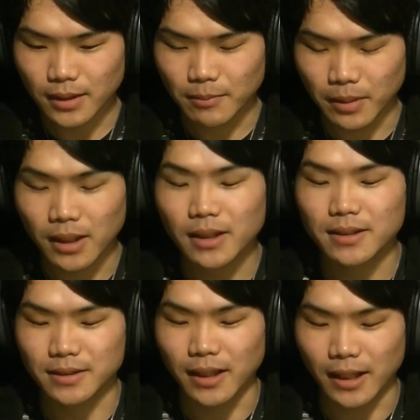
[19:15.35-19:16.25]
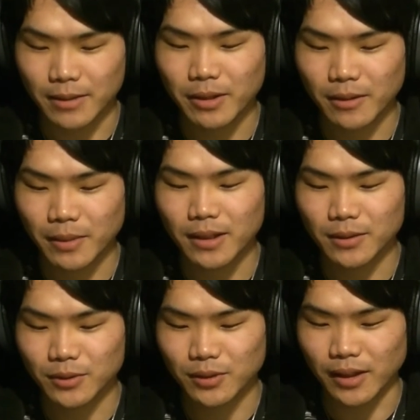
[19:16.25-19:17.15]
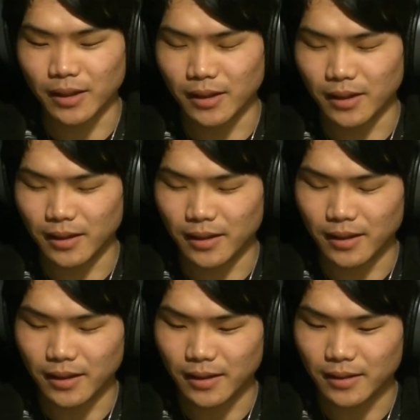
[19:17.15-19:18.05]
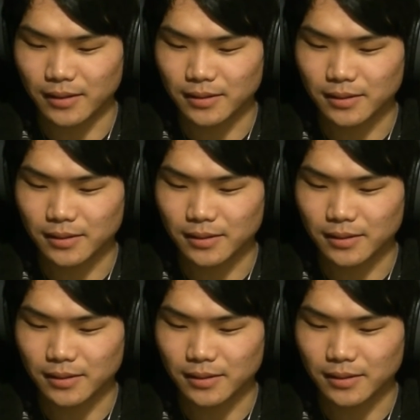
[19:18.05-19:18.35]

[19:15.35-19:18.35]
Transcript: 漫画ですねアニメや漫画の、えー、